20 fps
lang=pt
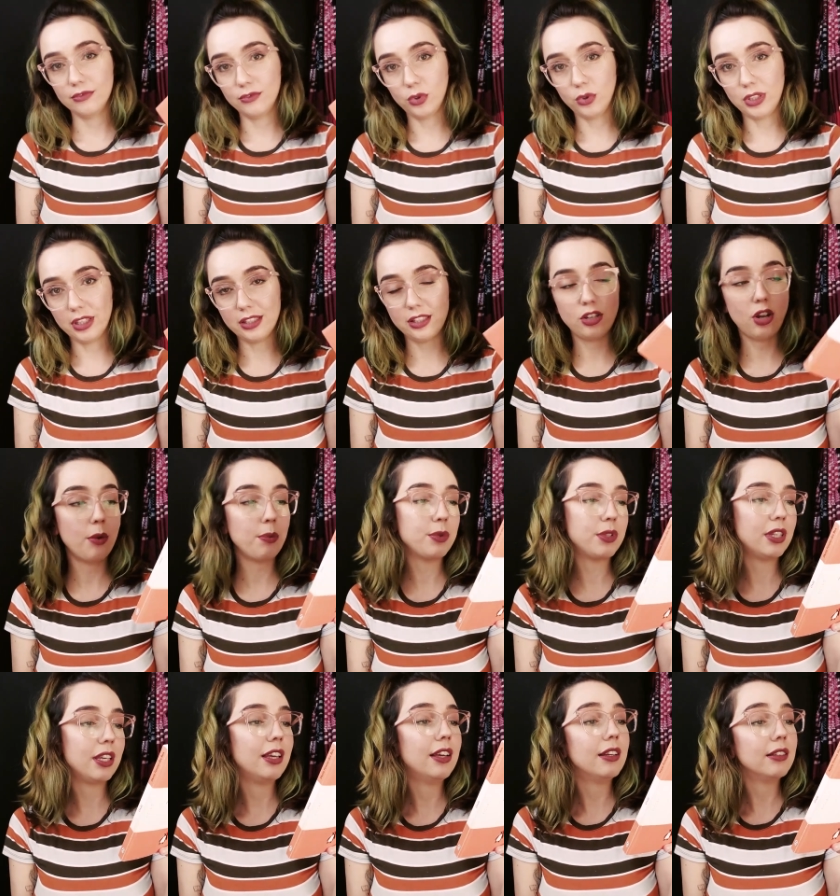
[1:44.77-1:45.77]
Vou ler a
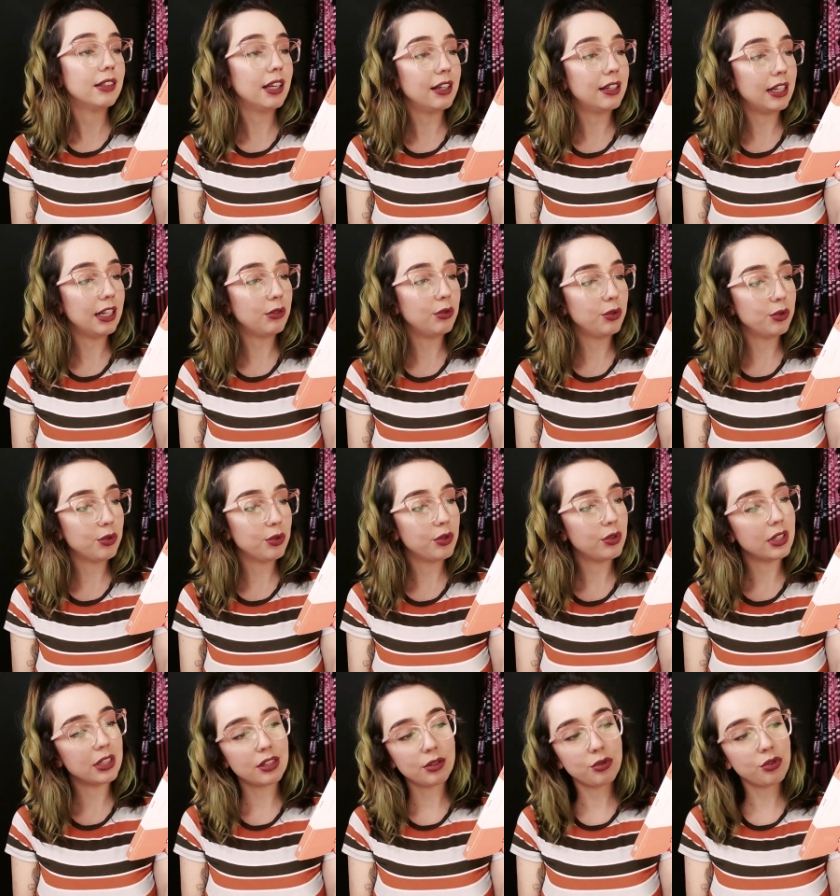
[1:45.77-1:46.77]
sinopse. Tancredo e
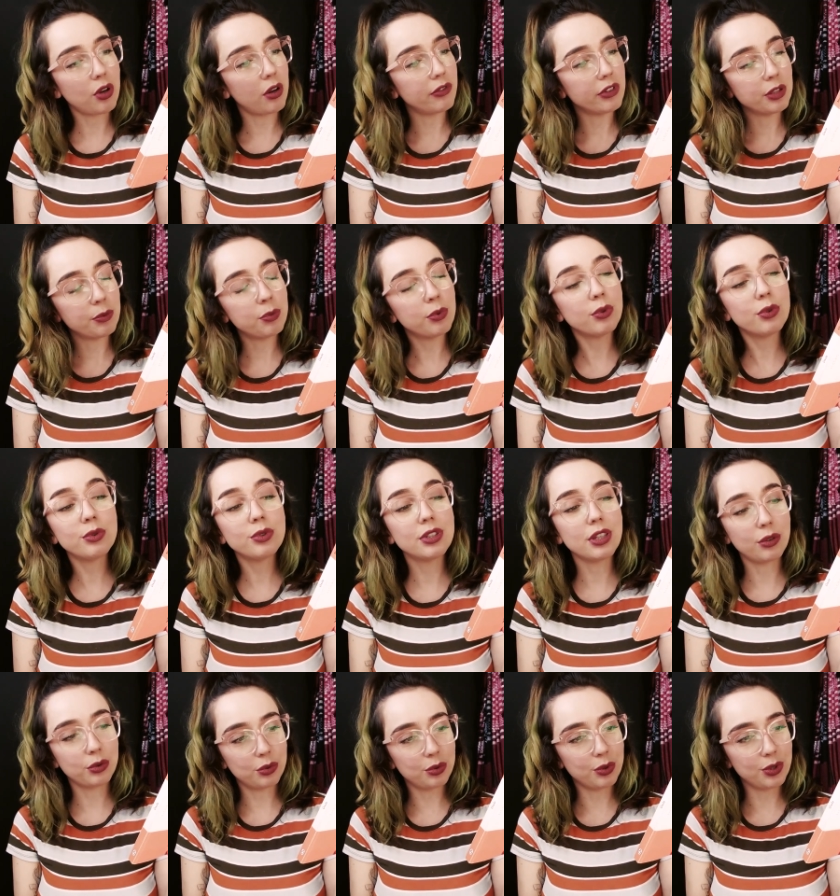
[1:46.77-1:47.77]
Úrsula são jovens puros e
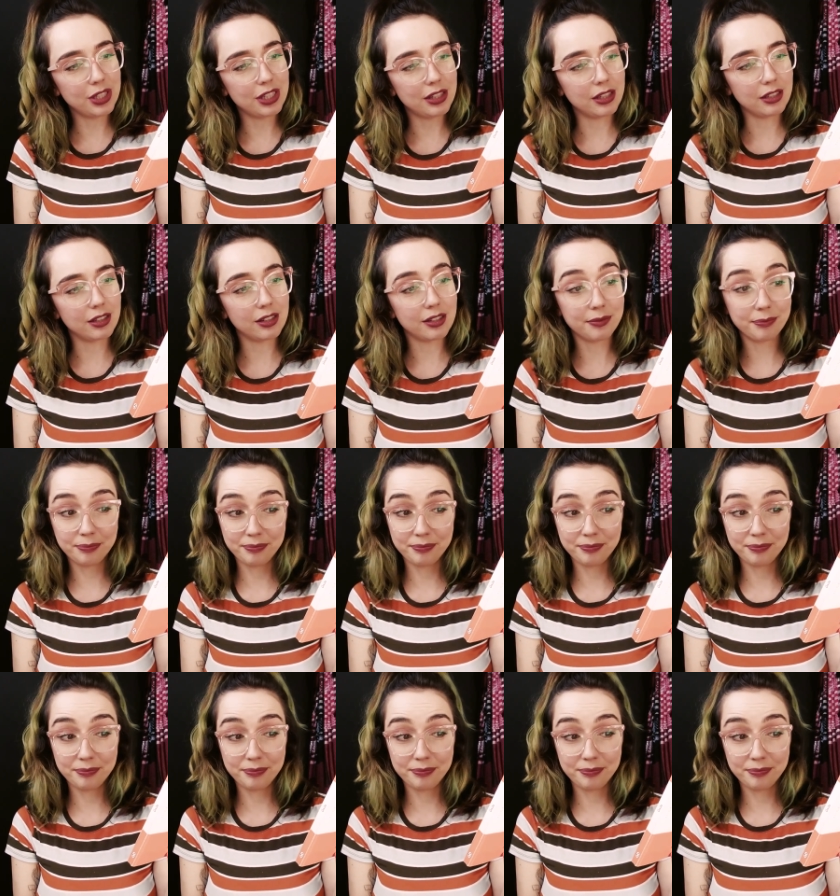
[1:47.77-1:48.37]
altruístas,